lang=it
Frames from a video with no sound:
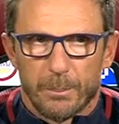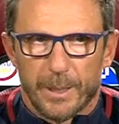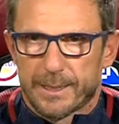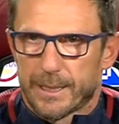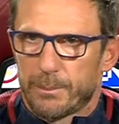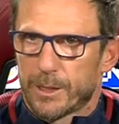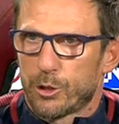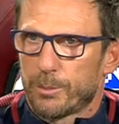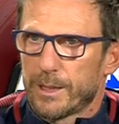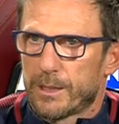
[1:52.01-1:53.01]
per essere
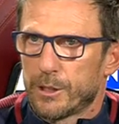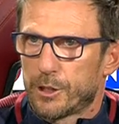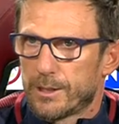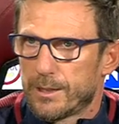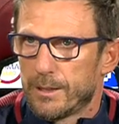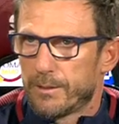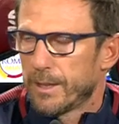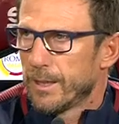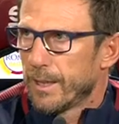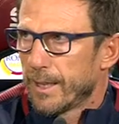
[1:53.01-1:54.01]
maggiormente incisivi
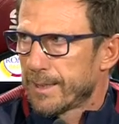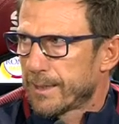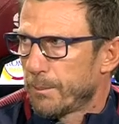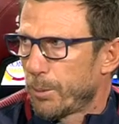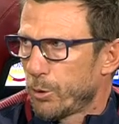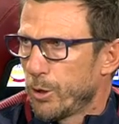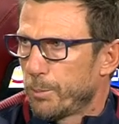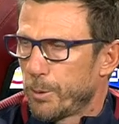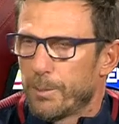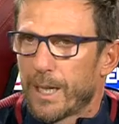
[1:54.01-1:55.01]
ed essere un pochino
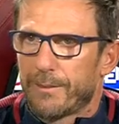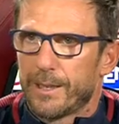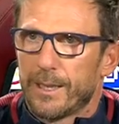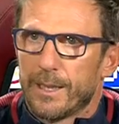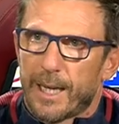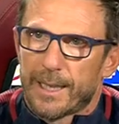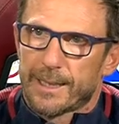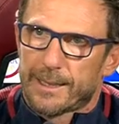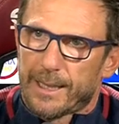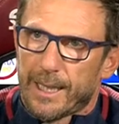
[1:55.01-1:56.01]
più bravi ad
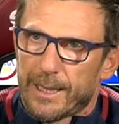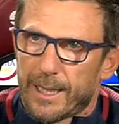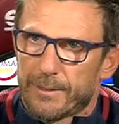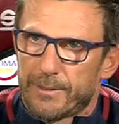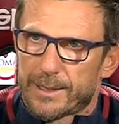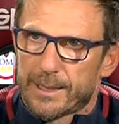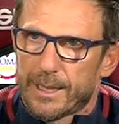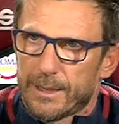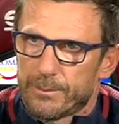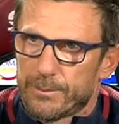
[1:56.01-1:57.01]
attaccare l'area avversaria.